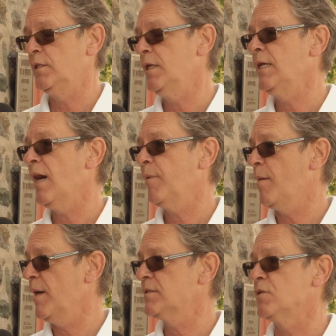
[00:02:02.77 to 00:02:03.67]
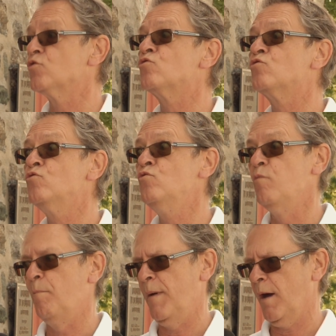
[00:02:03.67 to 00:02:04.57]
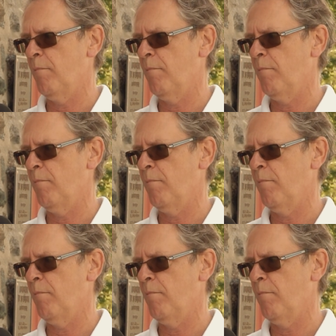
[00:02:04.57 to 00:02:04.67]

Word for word: délirants. Apparemment que c'est super